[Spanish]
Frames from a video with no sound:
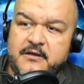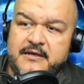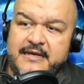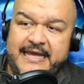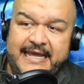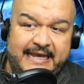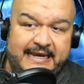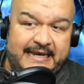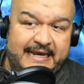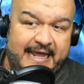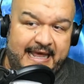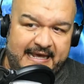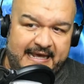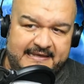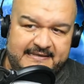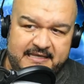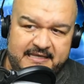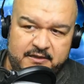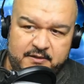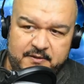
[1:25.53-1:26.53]
en
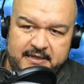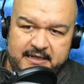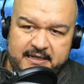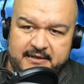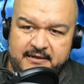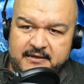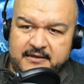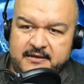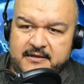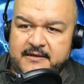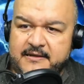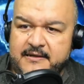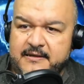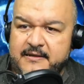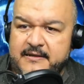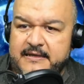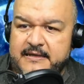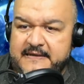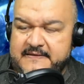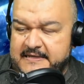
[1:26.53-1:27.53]
ex Twitter
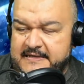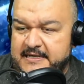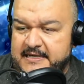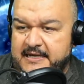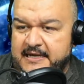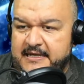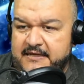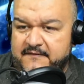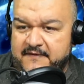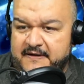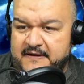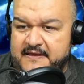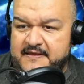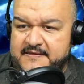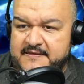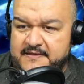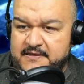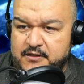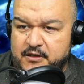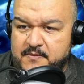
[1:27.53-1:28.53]
y así en
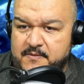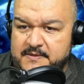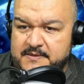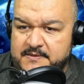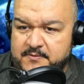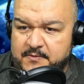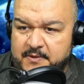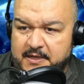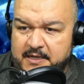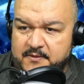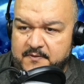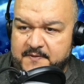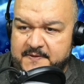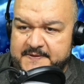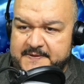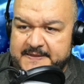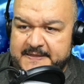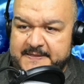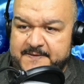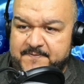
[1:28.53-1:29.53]
diferentes idiomas. Bueno,
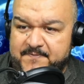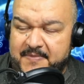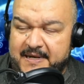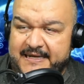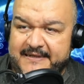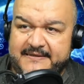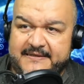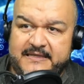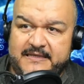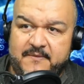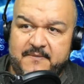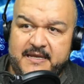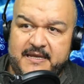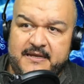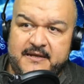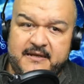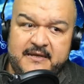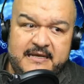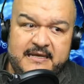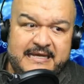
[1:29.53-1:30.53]
pues es parte
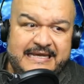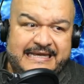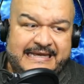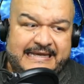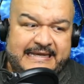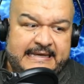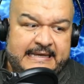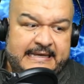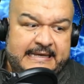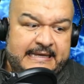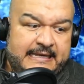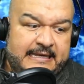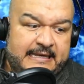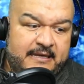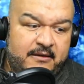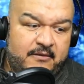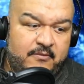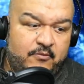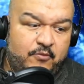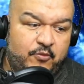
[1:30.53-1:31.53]
también,
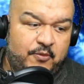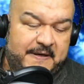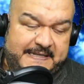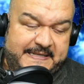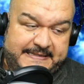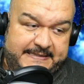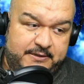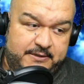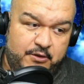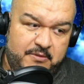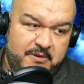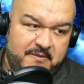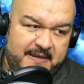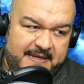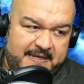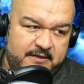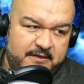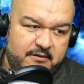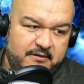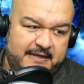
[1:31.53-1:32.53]
pues yo me
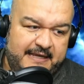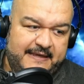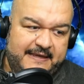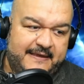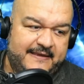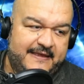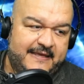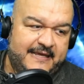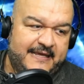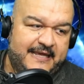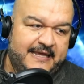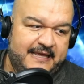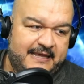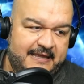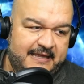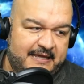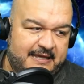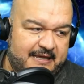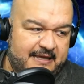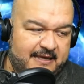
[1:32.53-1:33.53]
imagino que,
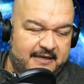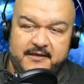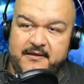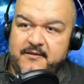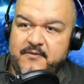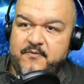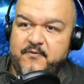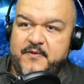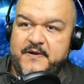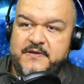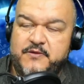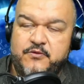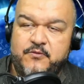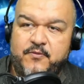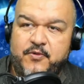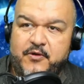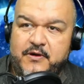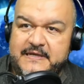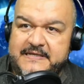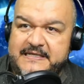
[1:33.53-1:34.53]
de pues un
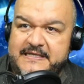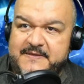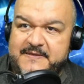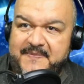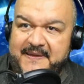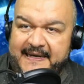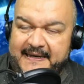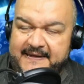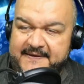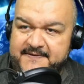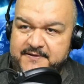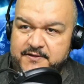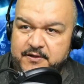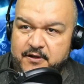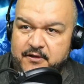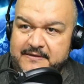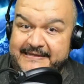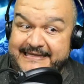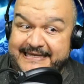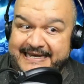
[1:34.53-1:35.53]
poco de desesperación
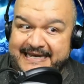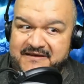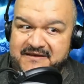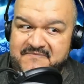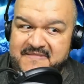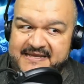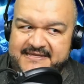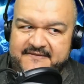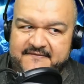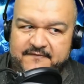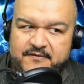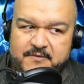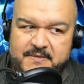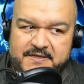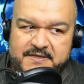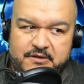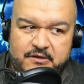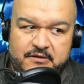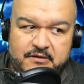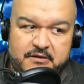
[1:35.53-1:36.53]
de tener más
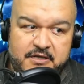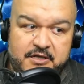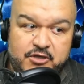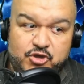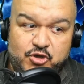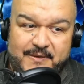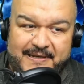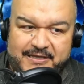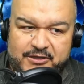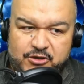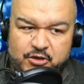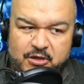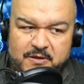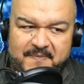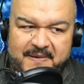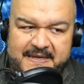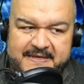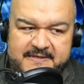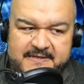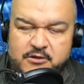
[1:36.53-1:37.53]
información, sobre todo de
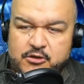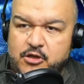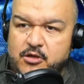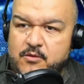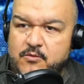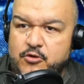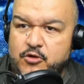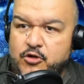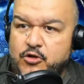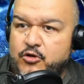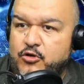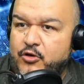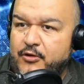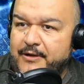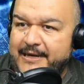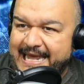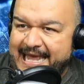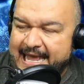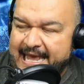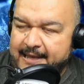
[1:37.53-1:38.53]
países como
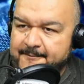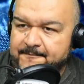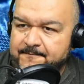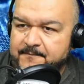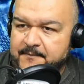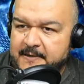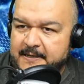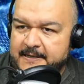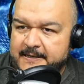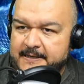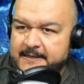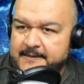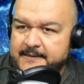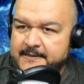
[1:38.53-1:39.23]
Norcorea, ¿verdad?